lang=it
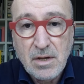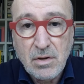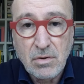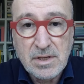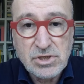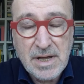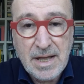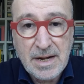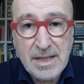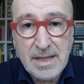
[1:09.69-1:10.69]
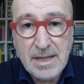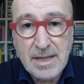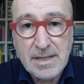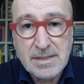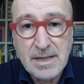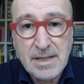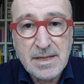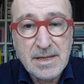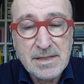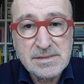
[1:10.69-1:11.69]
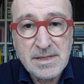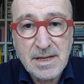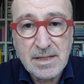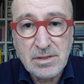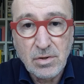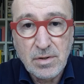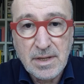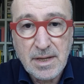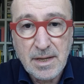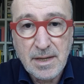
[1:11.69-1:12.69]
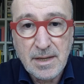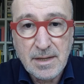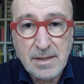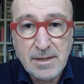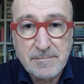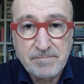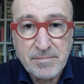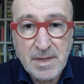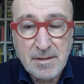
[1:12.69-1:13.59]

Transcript: collegiale delle chiese cattoliche ehm,